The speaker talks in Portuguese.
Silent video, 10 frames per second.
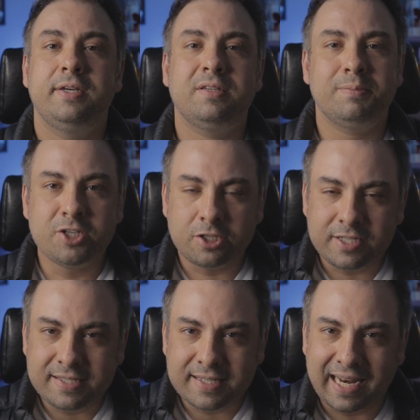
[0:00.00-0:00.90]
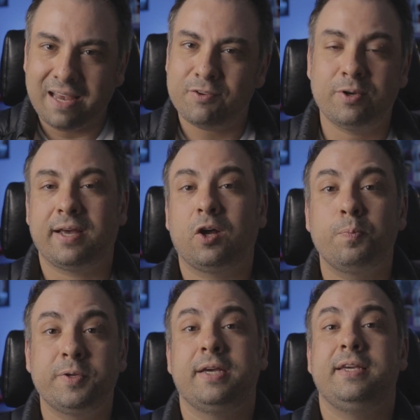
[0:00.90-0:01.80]
e também já se inscreve no
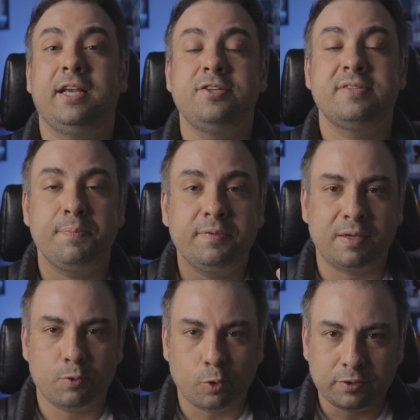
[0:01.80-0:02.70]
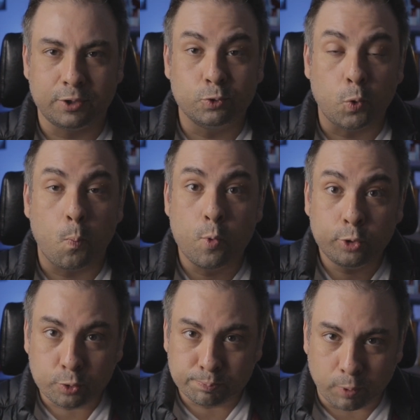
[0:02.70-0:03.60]
canal porque aqui a gente sempre tem conteúdo
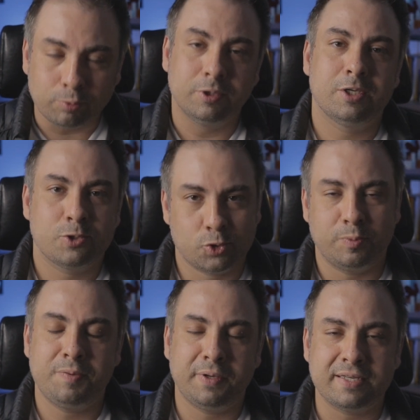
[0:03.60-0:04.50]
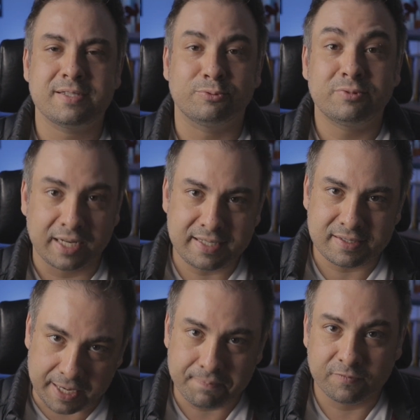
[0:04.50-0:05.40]
muito bom sobre impressão
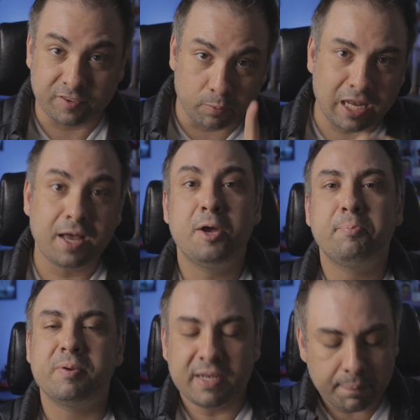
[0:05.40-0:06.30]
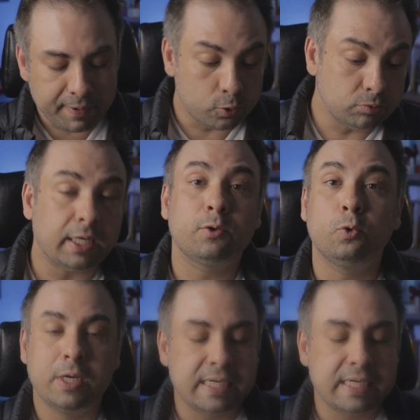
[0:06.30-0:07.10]
3D. Vamos lá, primeira pergunta do